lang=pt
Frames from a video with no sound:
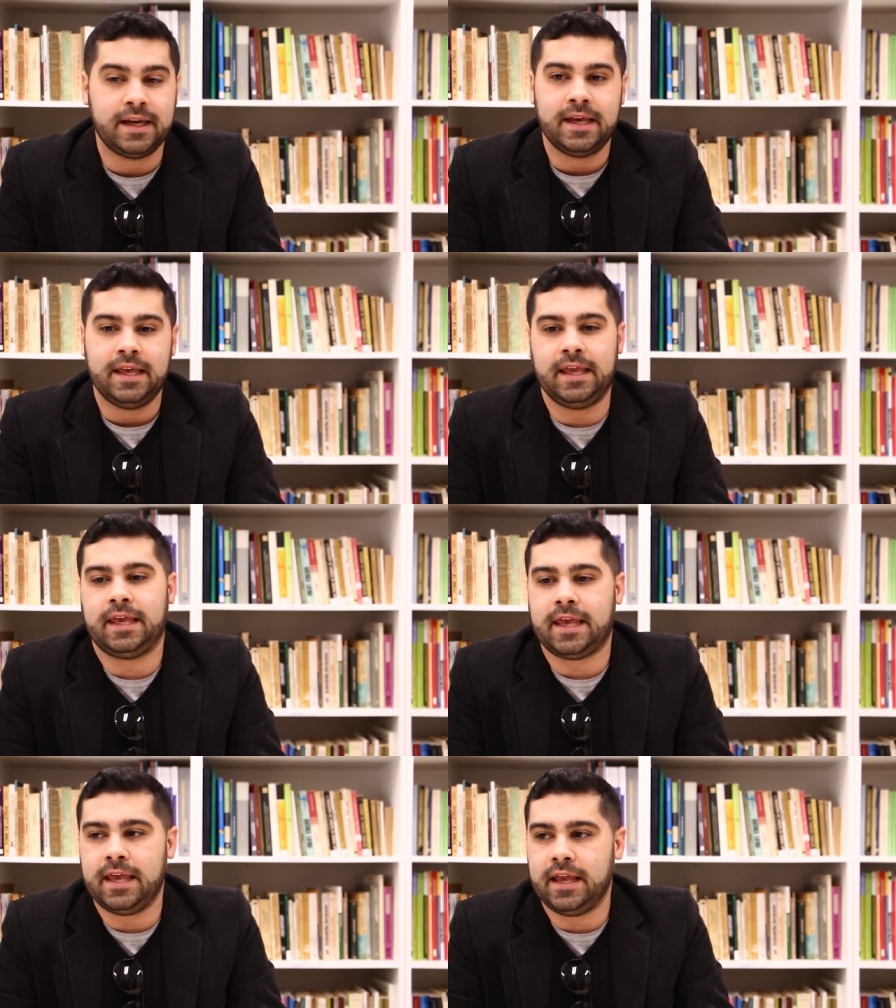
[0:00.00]
e
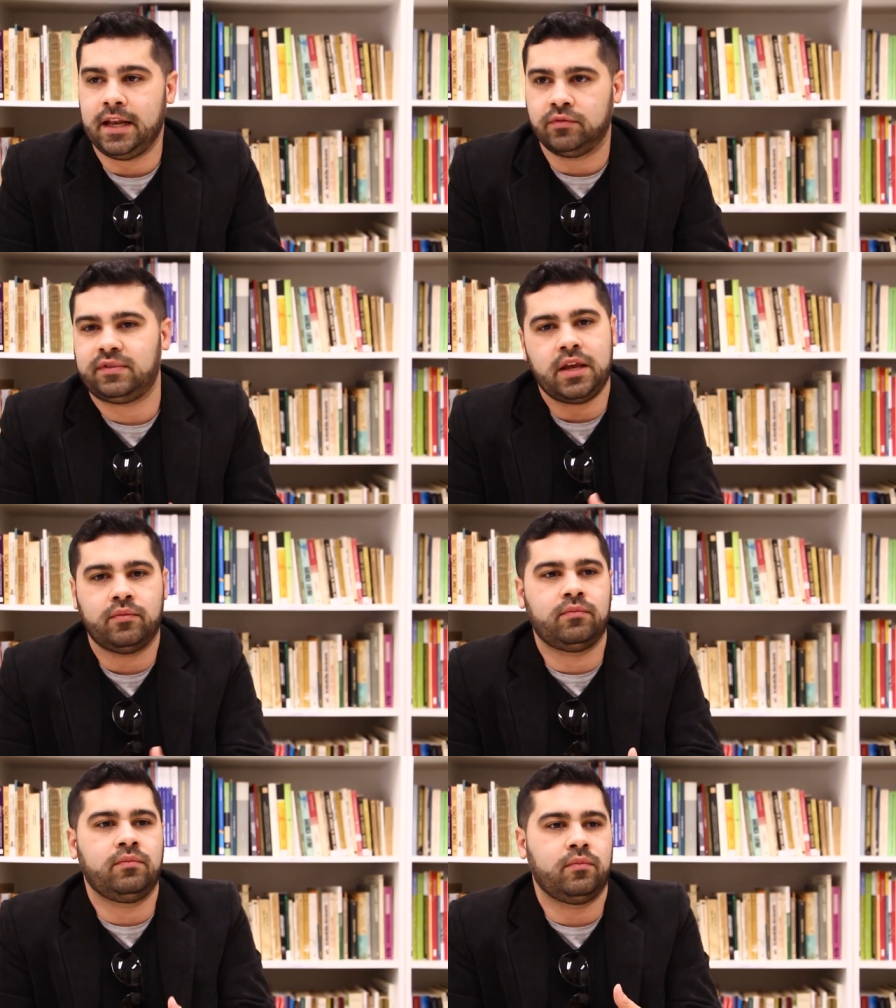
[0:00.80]
que não tem
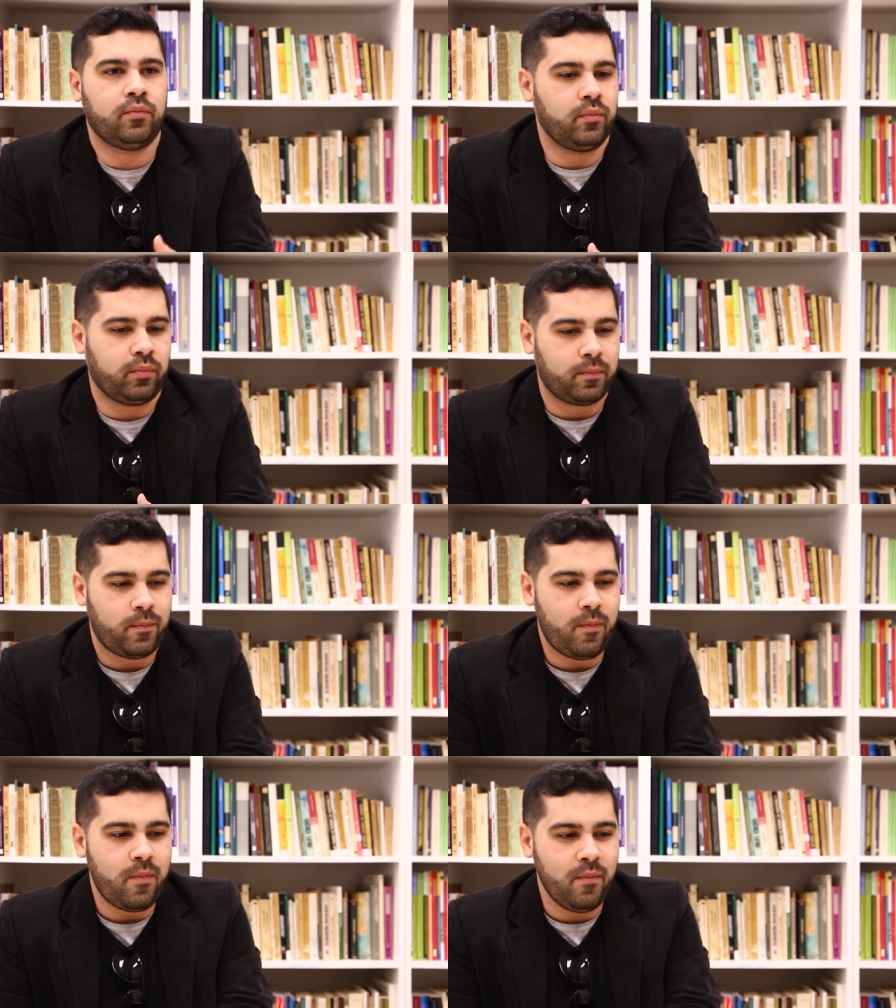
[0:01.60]
um,
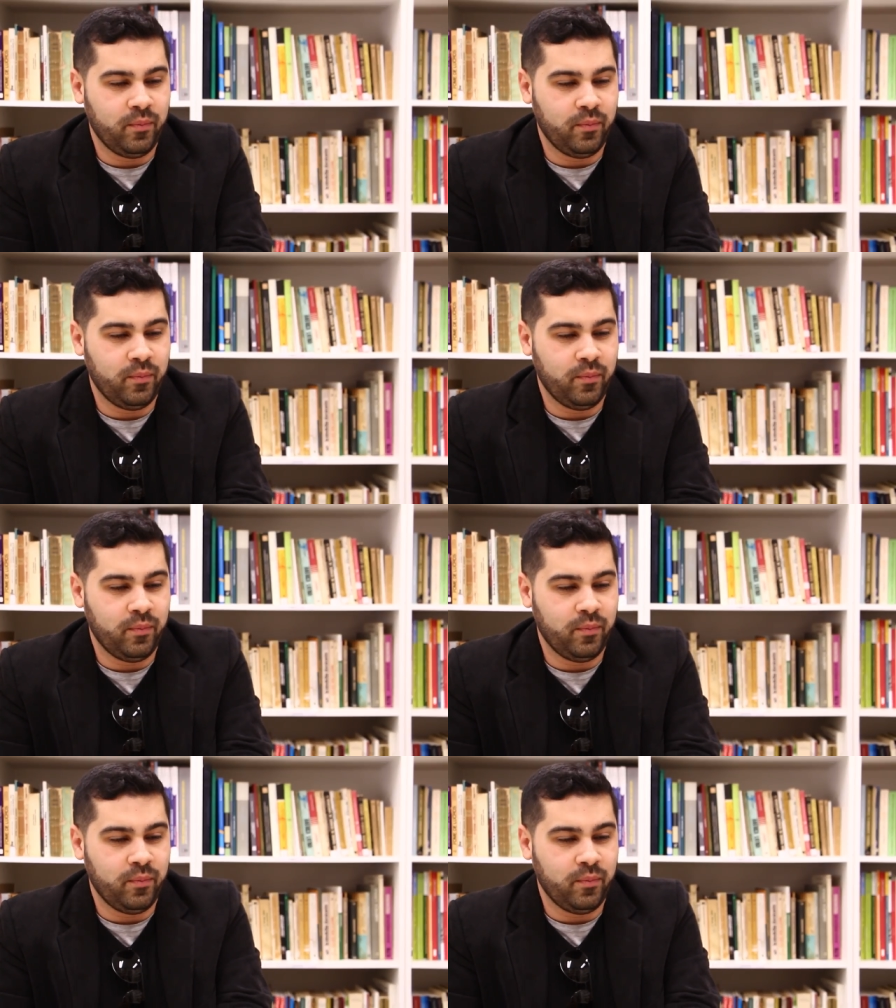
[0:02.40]
um,